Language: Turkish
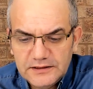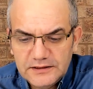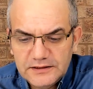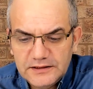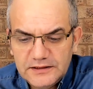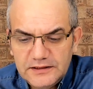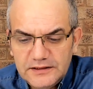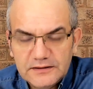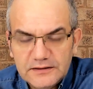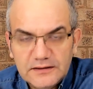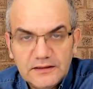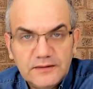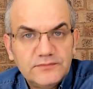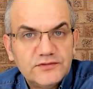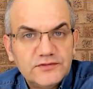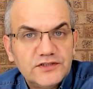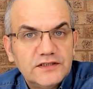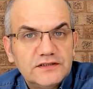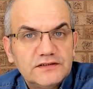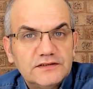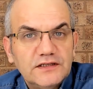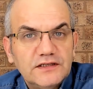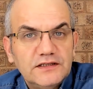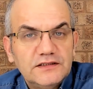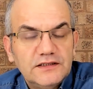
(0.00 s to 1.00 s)
idam
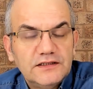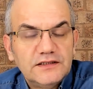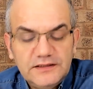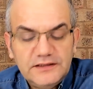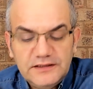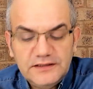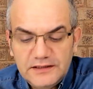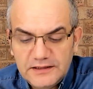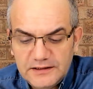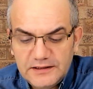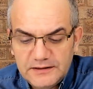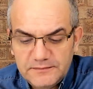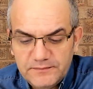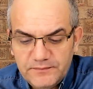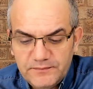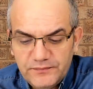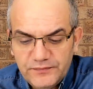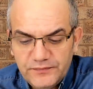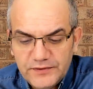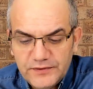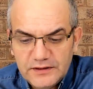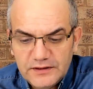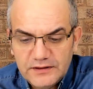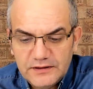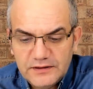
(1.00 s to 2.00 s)
cezalarıyla
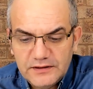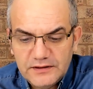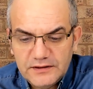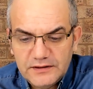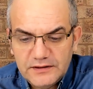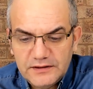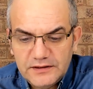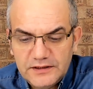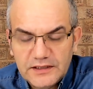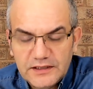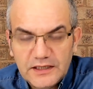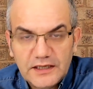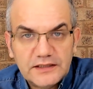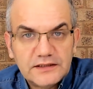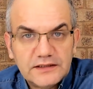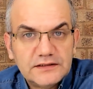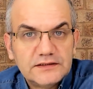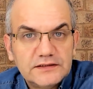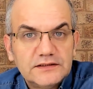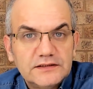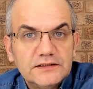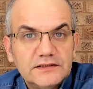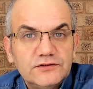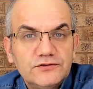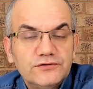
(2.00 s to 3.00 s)

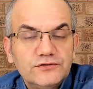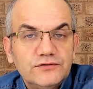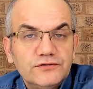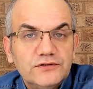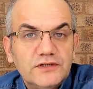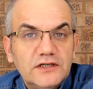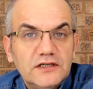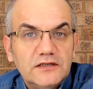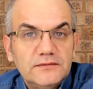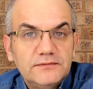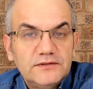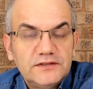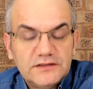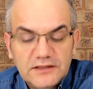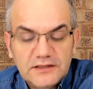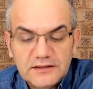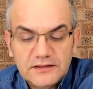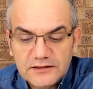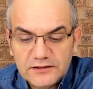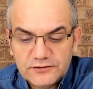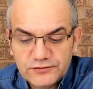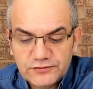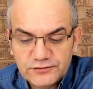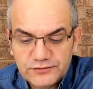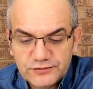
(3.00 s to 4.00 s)
yargısı Suudi
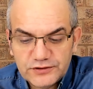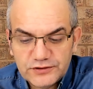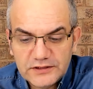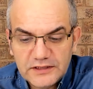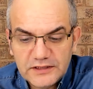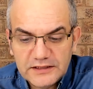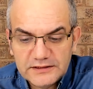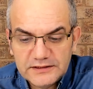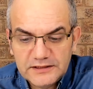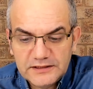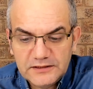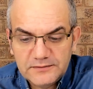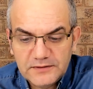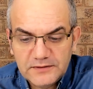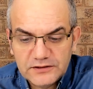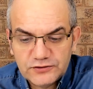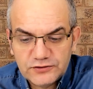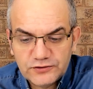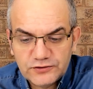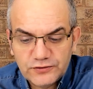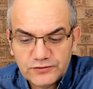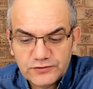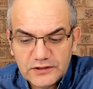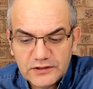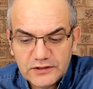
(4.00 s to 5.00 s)
Arabistan'da sonuçlandı ama
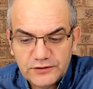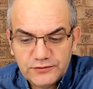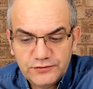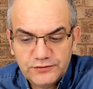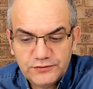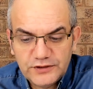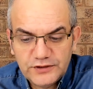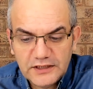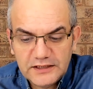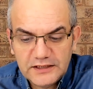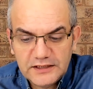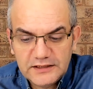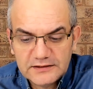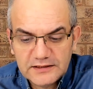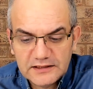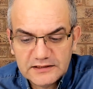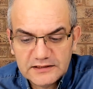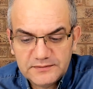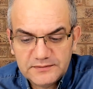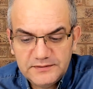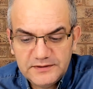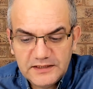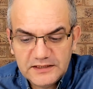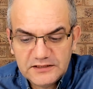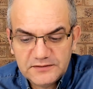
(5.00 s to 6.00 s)
çok da dünyayı
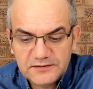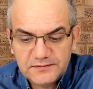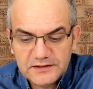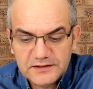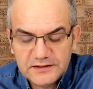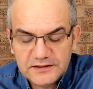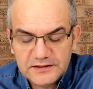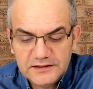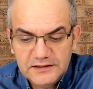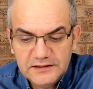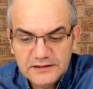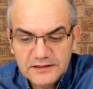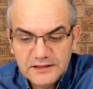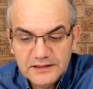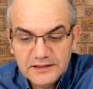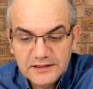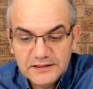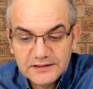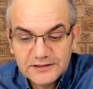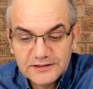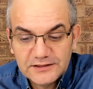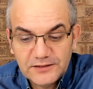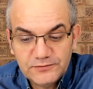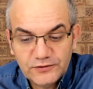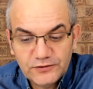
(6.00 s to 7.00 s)
tatmin etmedi.
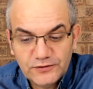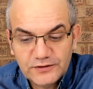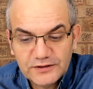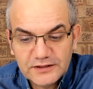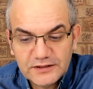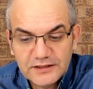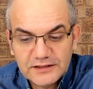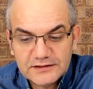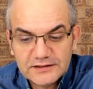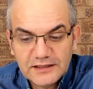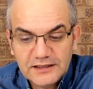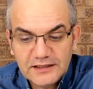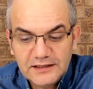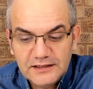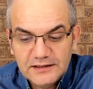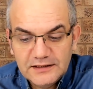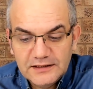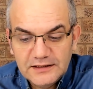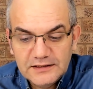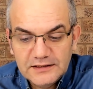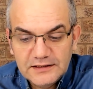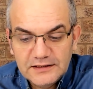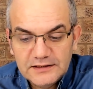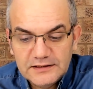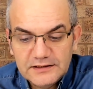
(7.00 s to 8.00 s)
Tabi orada
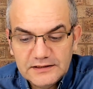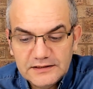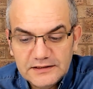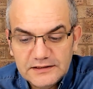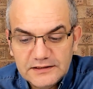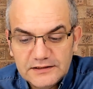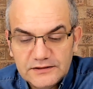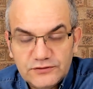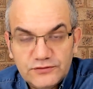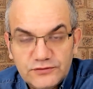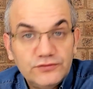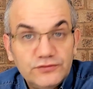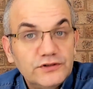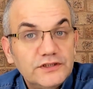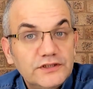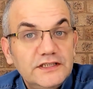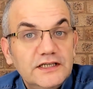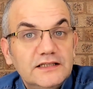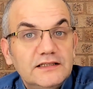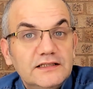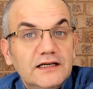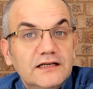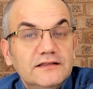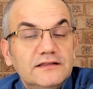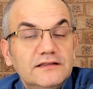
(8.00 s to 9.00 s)
e,
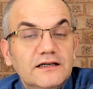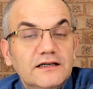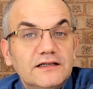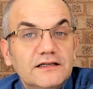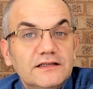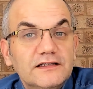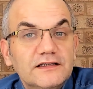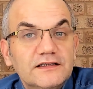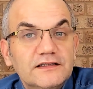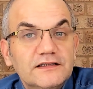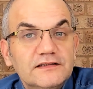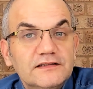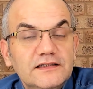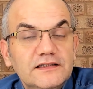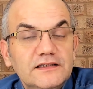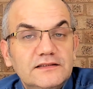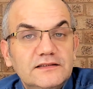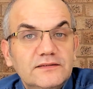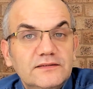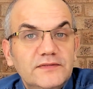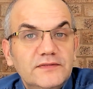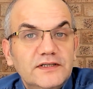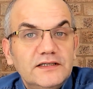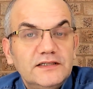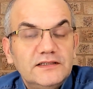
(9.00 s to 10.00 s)
Türkiye'den de aralarında
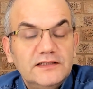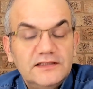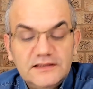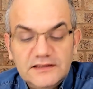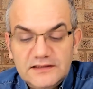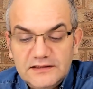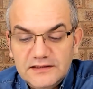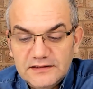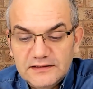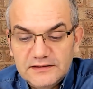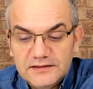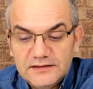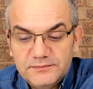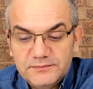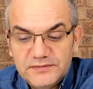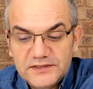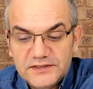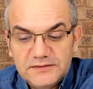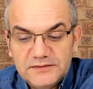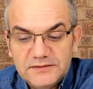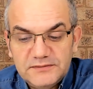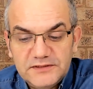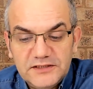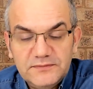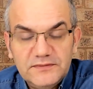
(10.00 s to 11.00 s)
isimlerinin e,
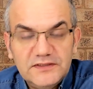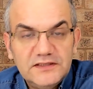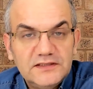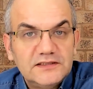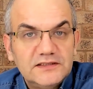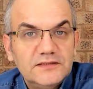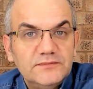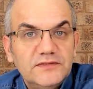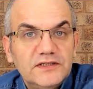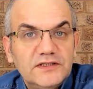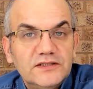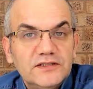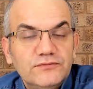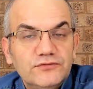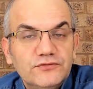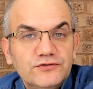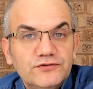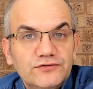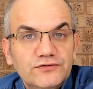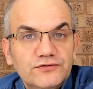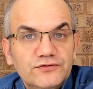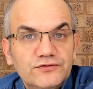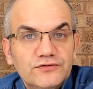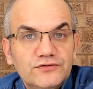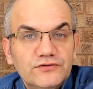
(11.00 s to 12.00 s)
kimi isimlerin
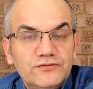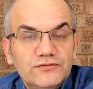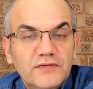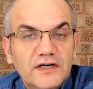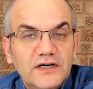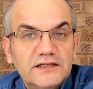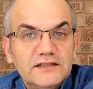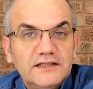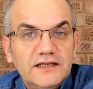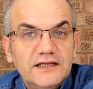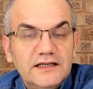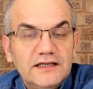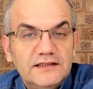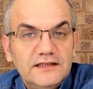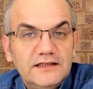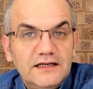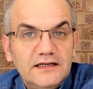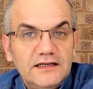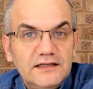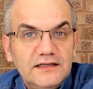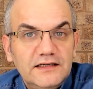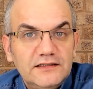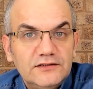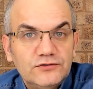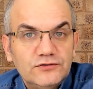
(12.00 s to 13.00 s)
bulunduğu
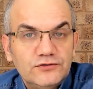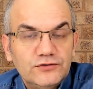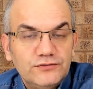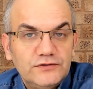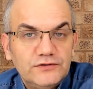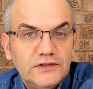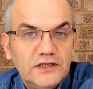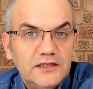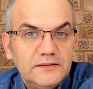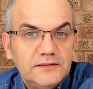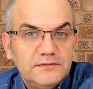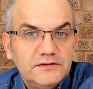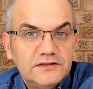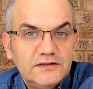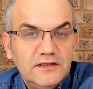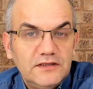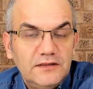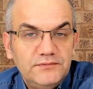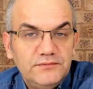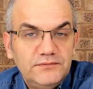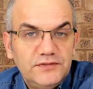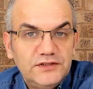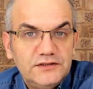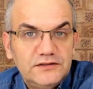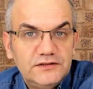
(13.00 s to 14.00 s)
mankenlerle Suudi
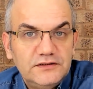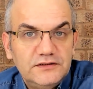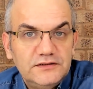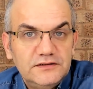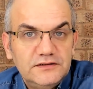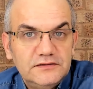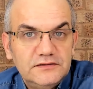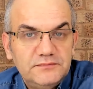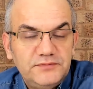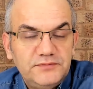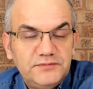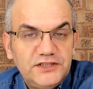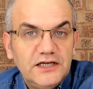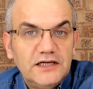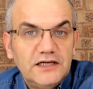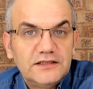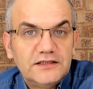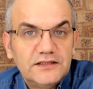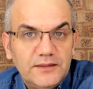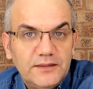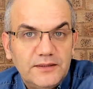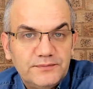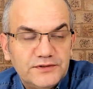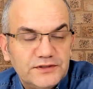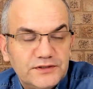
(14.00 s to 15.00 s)
Arabistan bir e, PR
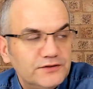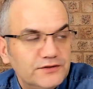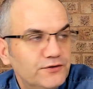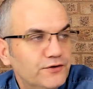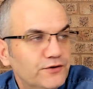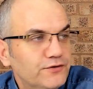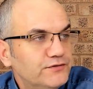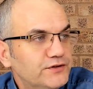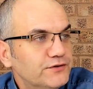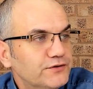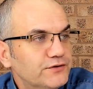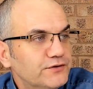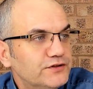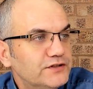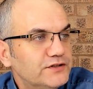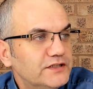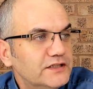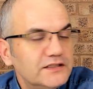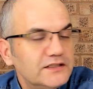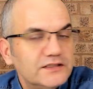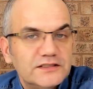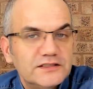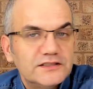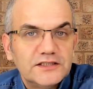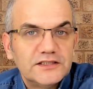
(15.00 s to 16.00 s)
yaptı. Gövde
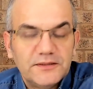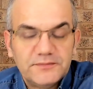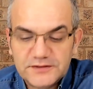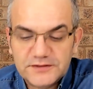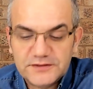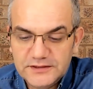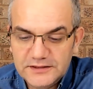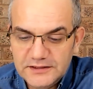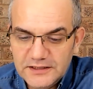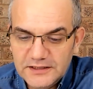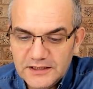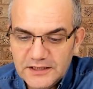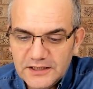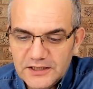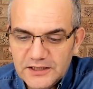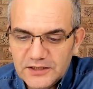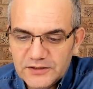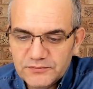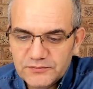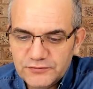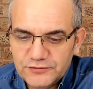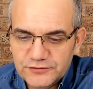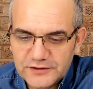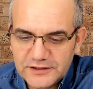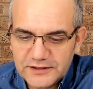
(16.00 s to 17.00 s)
gösterisi yaptı.
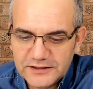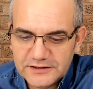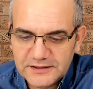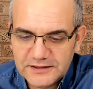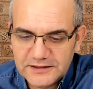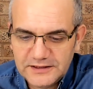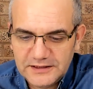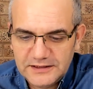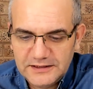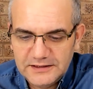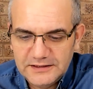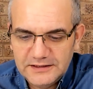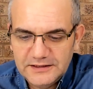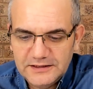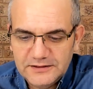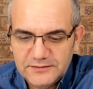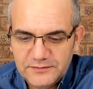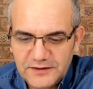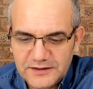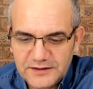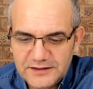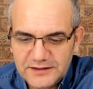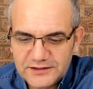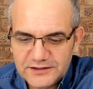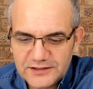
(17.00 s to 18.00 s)
Buna da
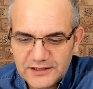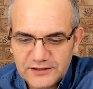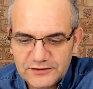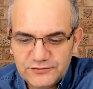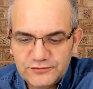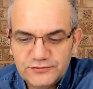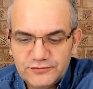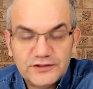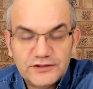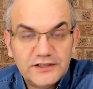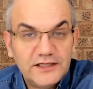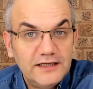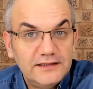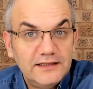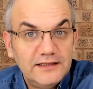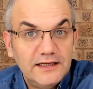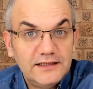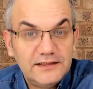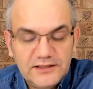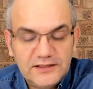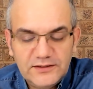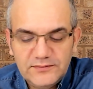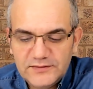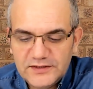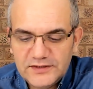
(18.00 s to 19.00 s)
bakacağız. Türkiye'den
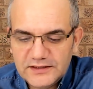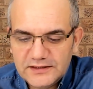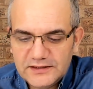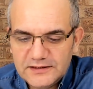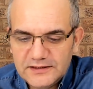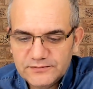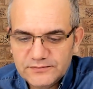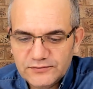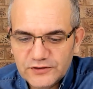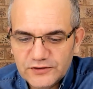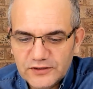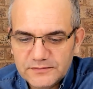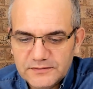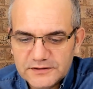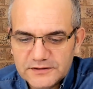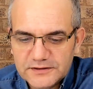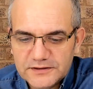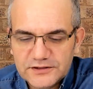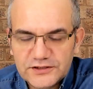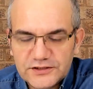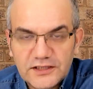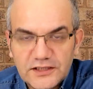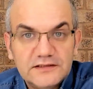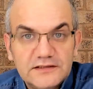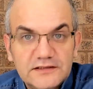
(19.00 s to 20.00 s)
kim gitti buna
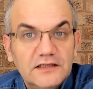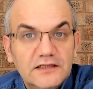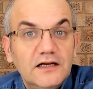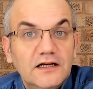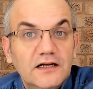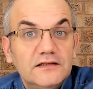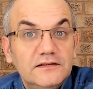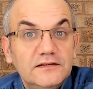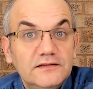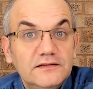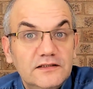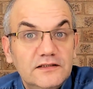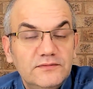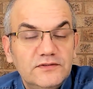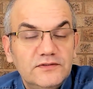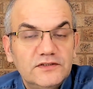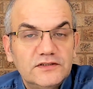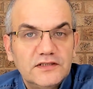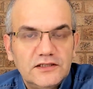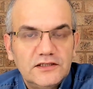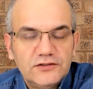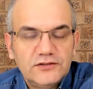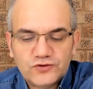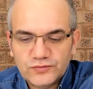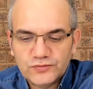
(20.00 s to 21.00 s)
bakacağız. Selahattin
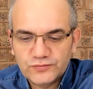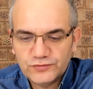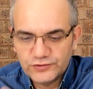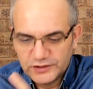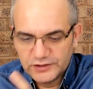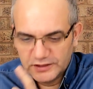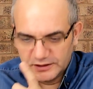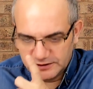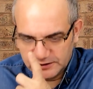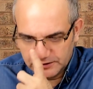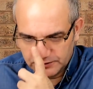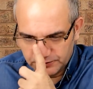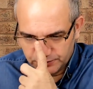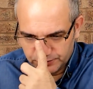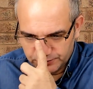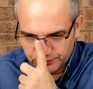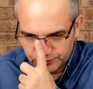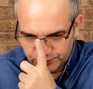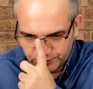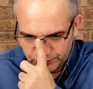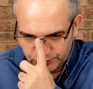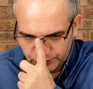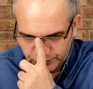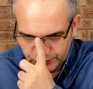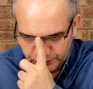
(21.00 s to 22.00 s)
Demirtaş Cumhuriyet'e
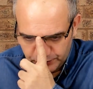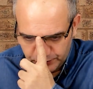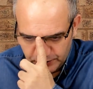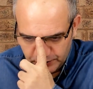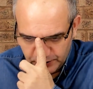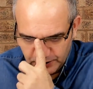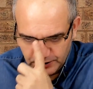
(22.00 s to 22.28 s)
konuşmuş.